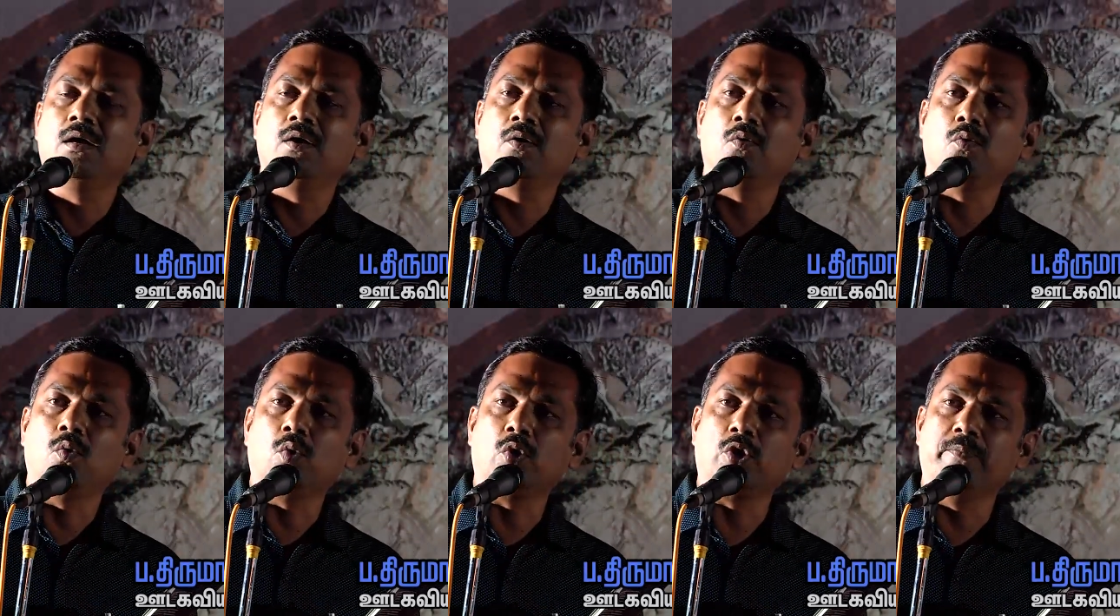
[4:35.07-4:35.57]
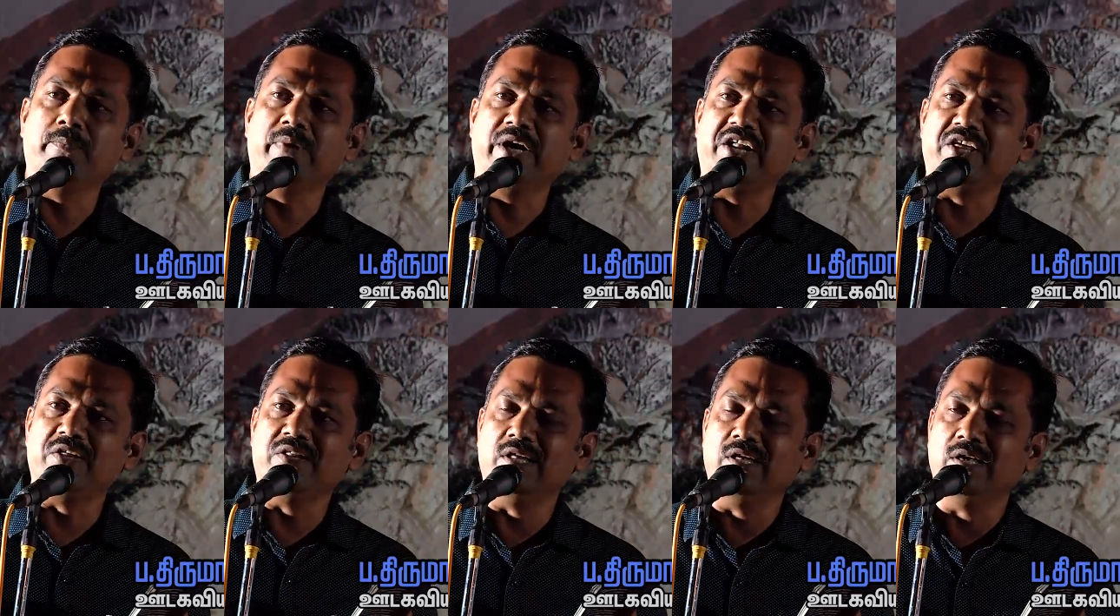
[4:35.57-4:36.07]
ஒரு
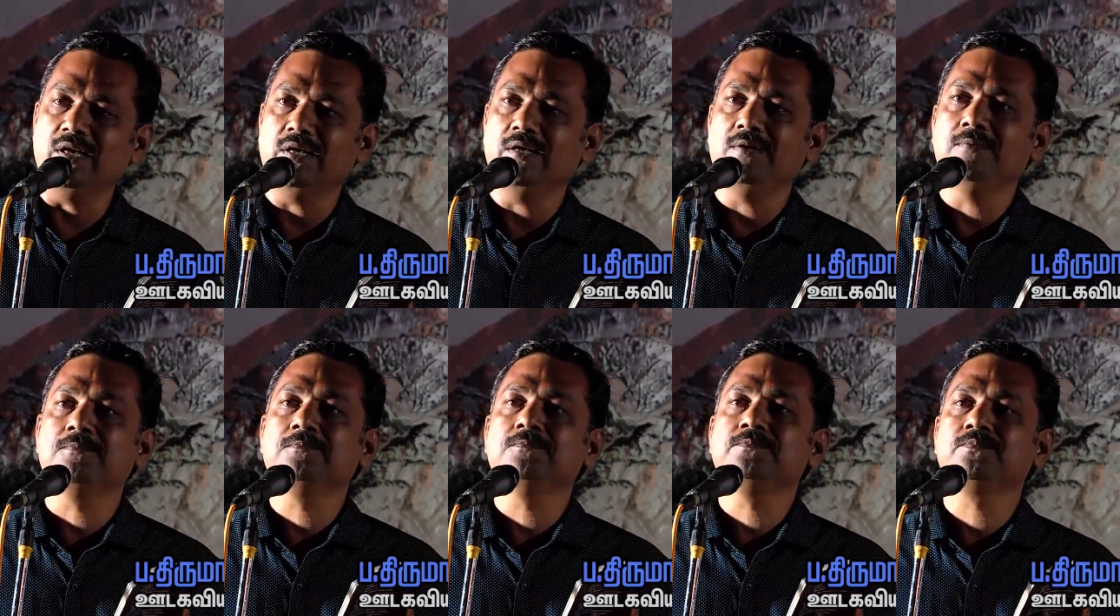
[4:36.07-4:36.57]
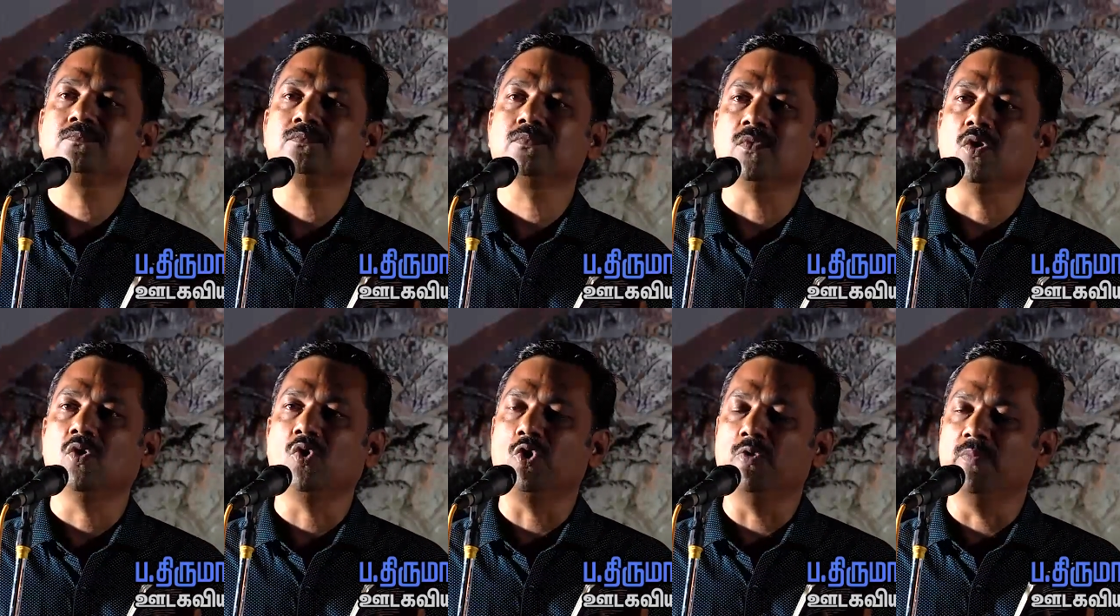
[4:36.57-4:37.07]
மனிதியை
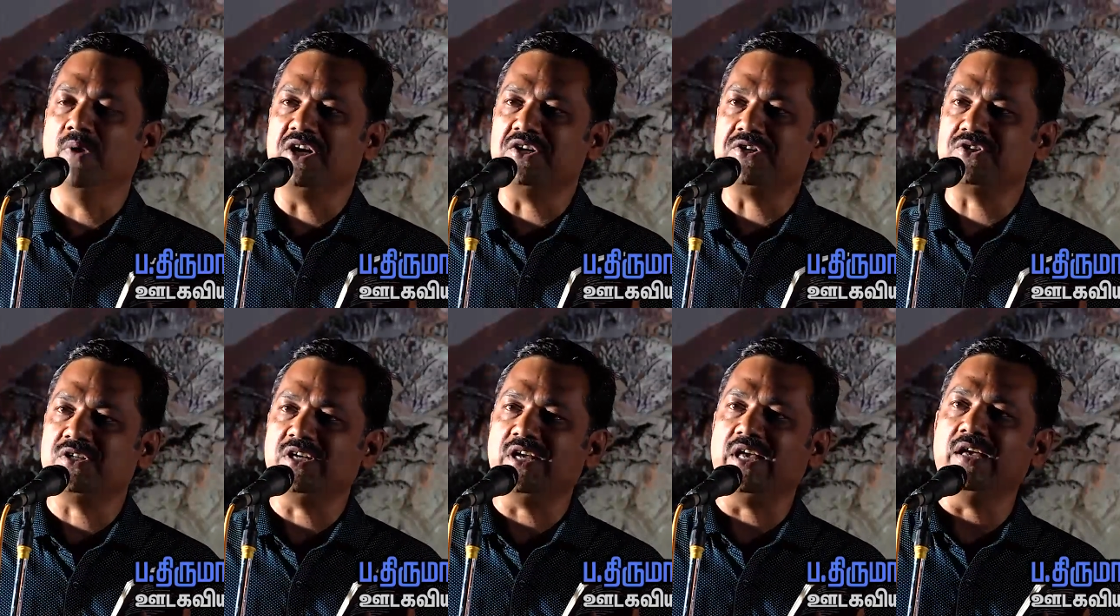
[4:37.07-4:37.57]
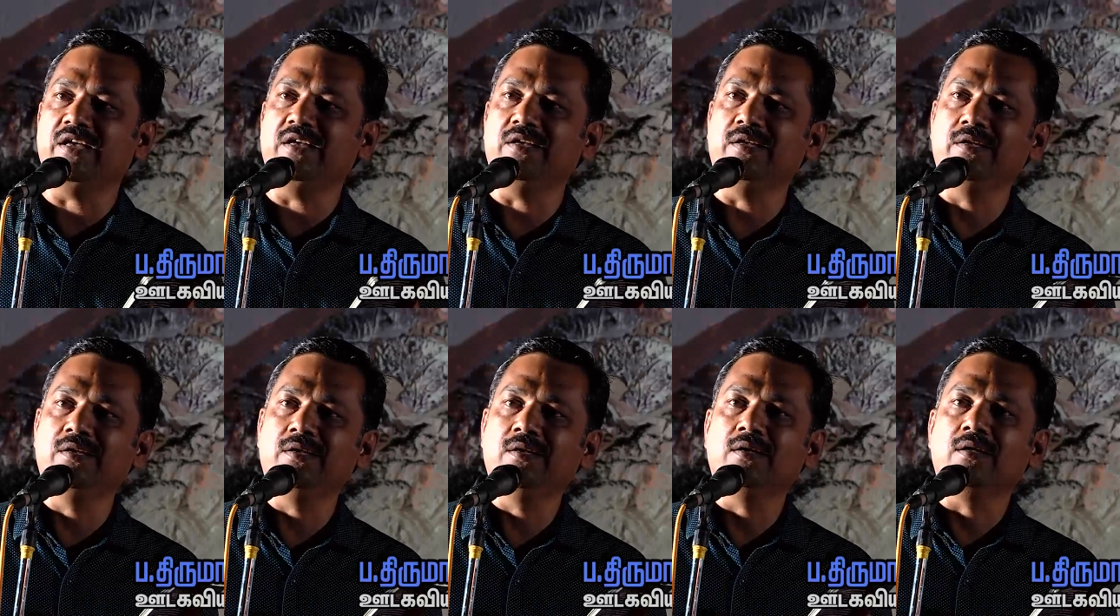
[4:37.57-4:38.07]
ஒரு மனுஷியை
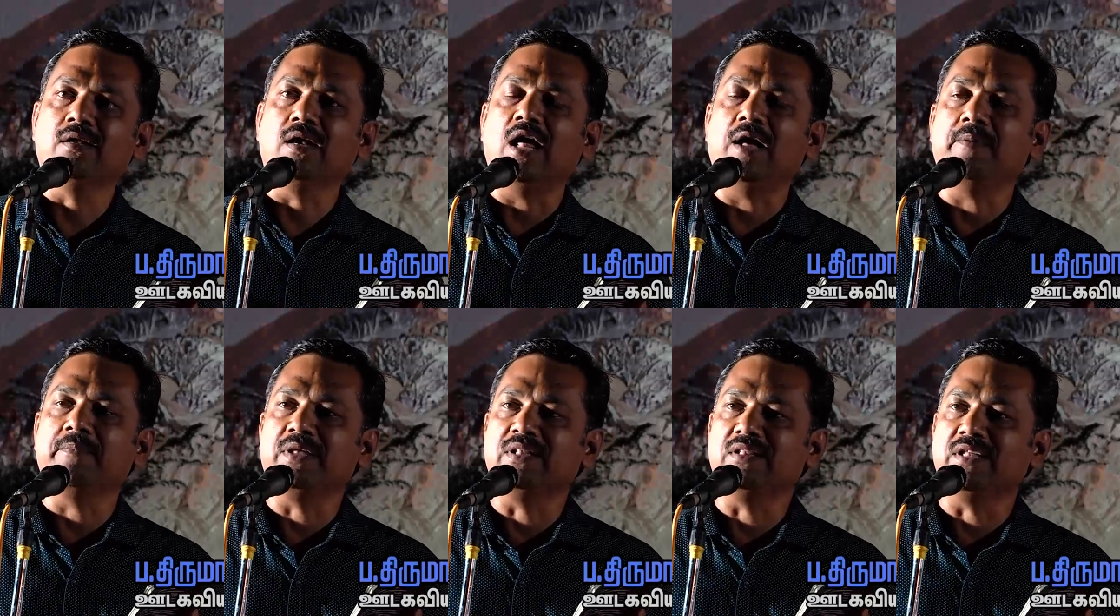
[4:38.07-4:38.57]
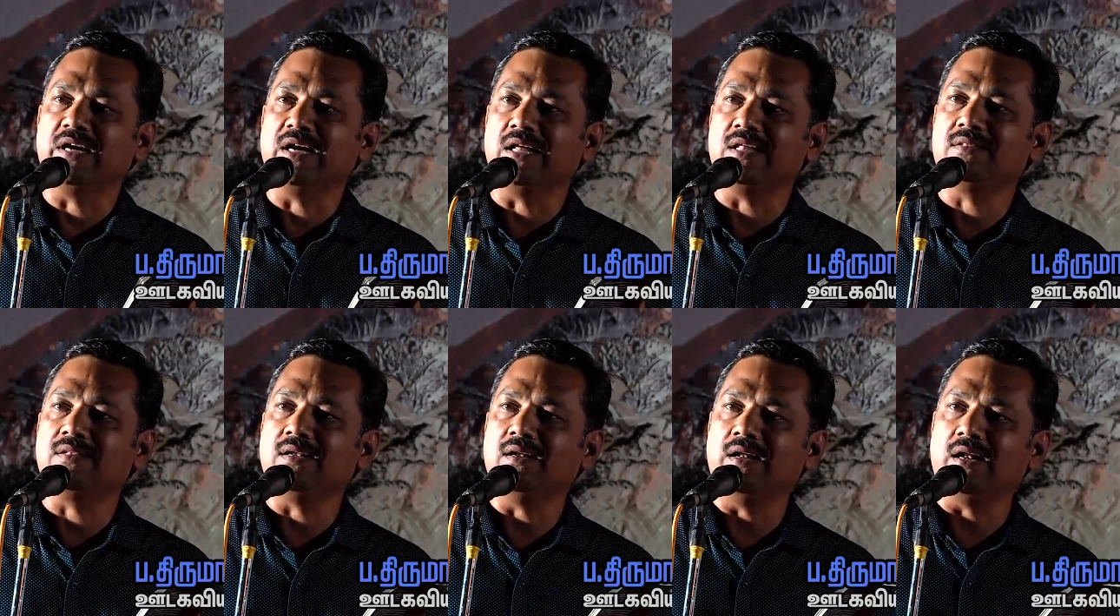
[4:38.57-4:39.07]
நாம் இந்த
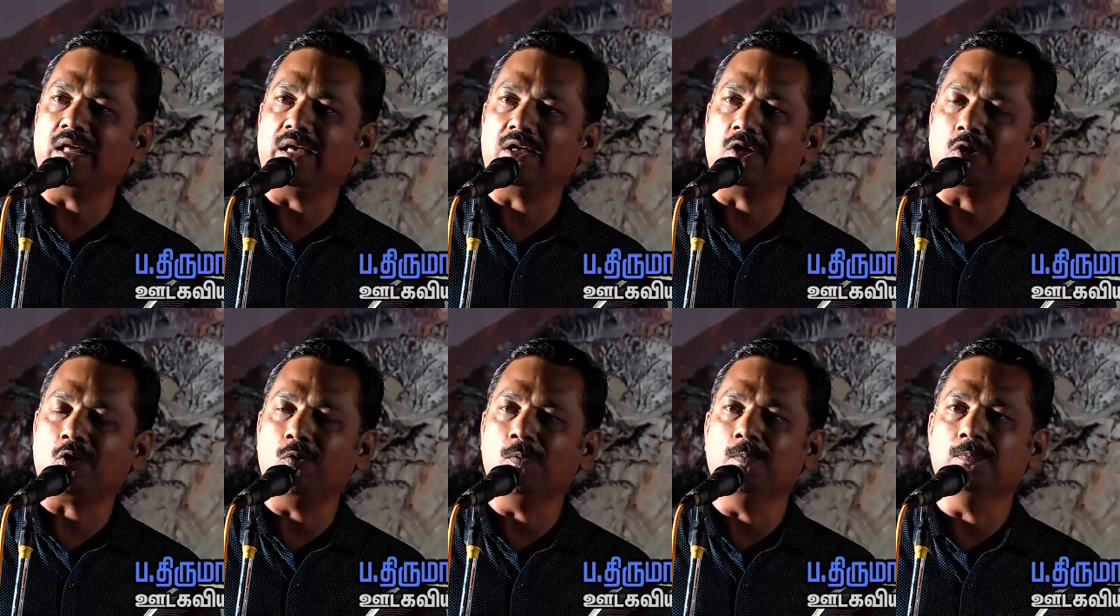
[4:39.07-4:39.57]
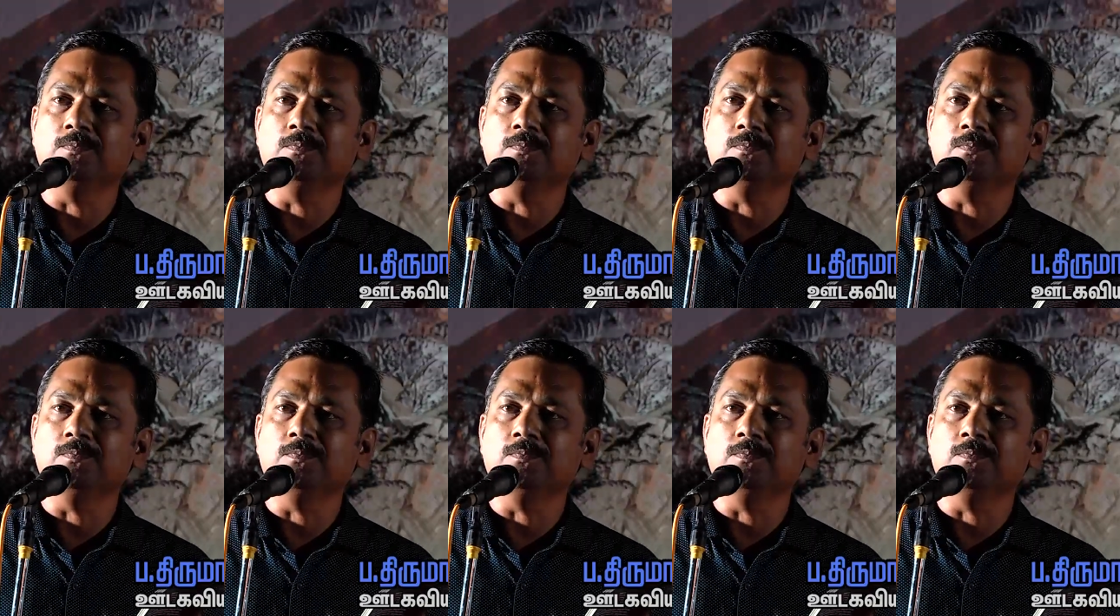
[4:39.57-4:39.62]
இடத்தில் நினைக்கிறோம்